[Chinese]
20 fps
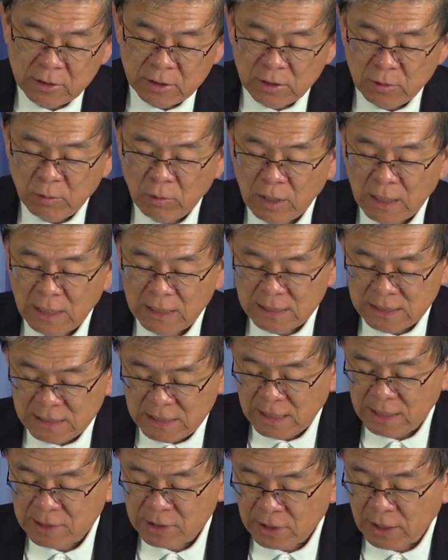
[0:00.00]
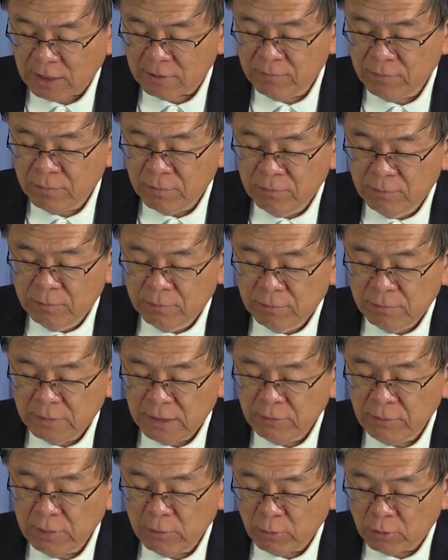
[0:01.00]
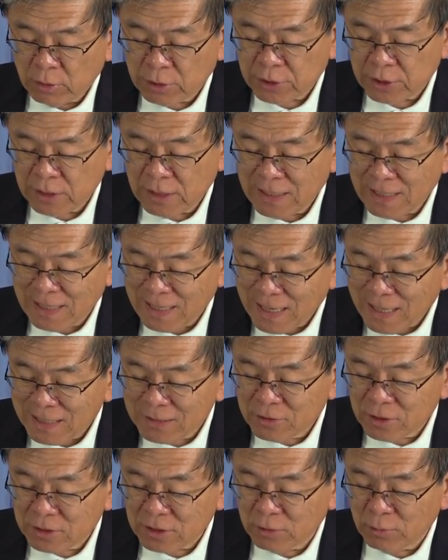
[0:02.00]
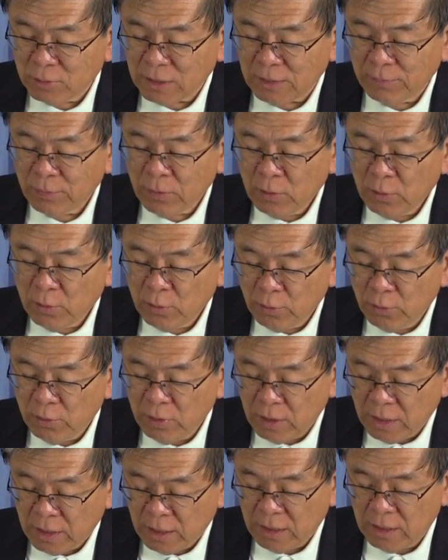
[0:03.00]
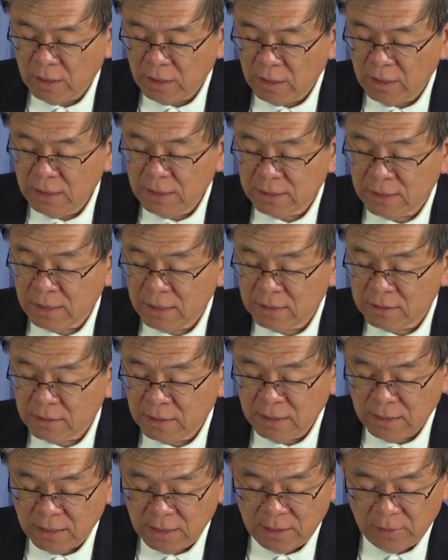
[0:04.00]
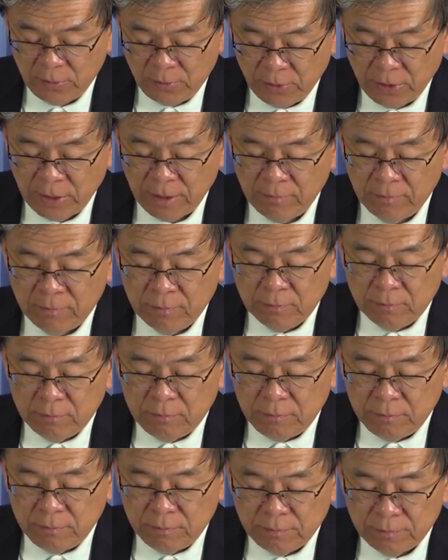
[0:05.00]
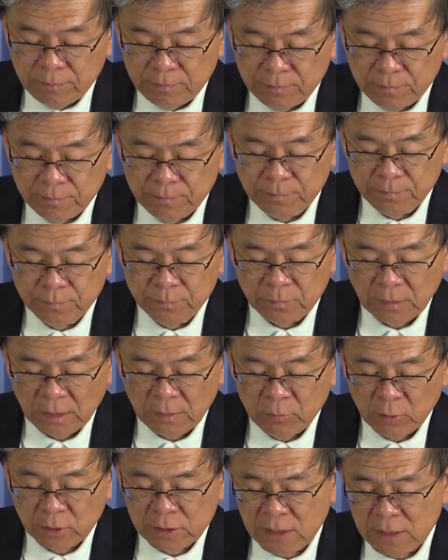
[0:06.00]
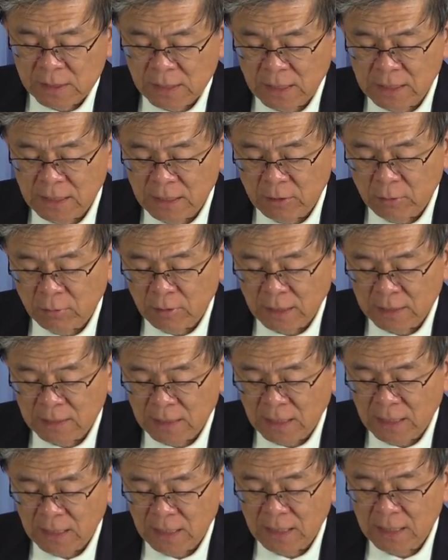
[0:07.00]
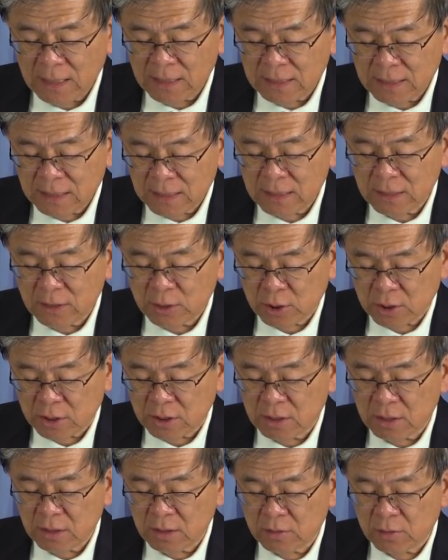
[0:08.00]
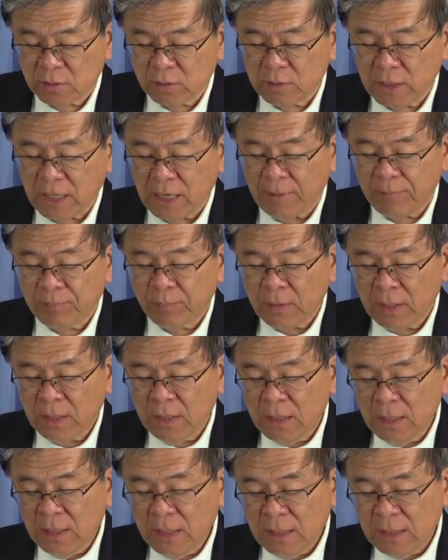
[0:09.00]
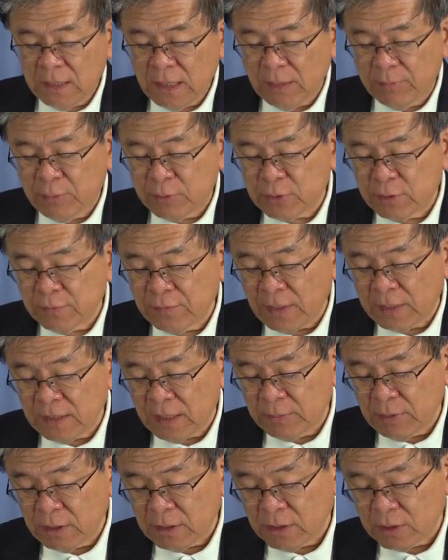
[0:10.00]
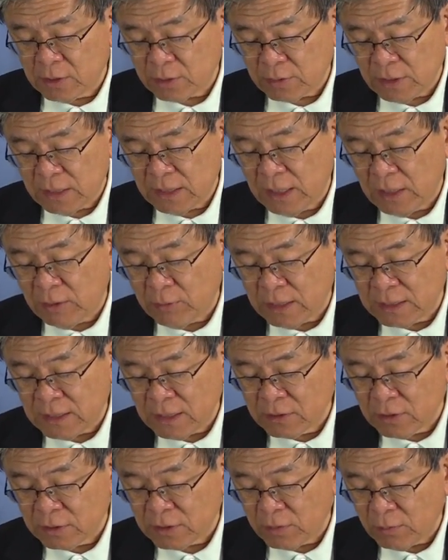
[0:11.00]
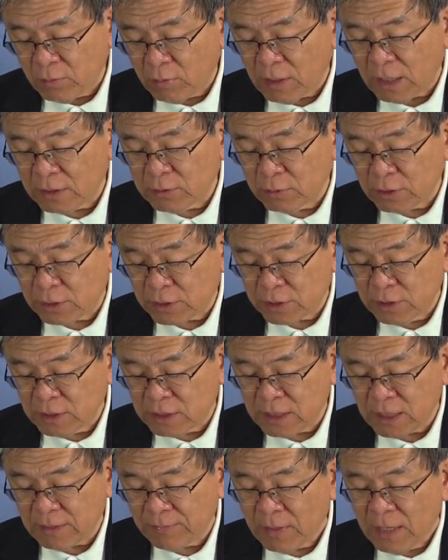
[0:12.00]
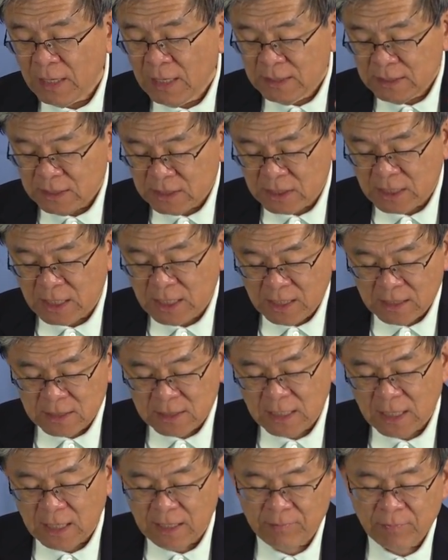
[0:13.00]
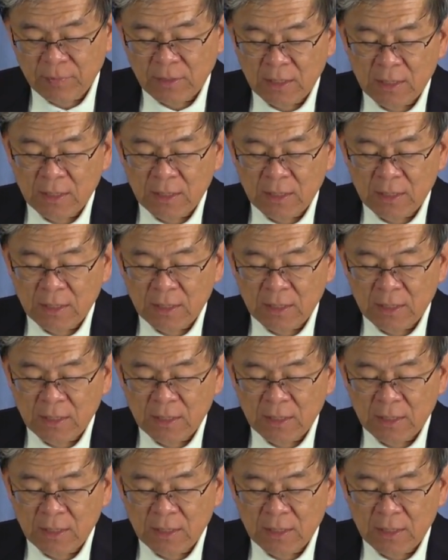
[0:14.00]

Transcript: 这些话写上，因为我是按这些话与你和以色列人立约。”摩西在耶和华那里40昼夜，也不吃饭，也不喝水。耶和华将这些话，就是十诫，写在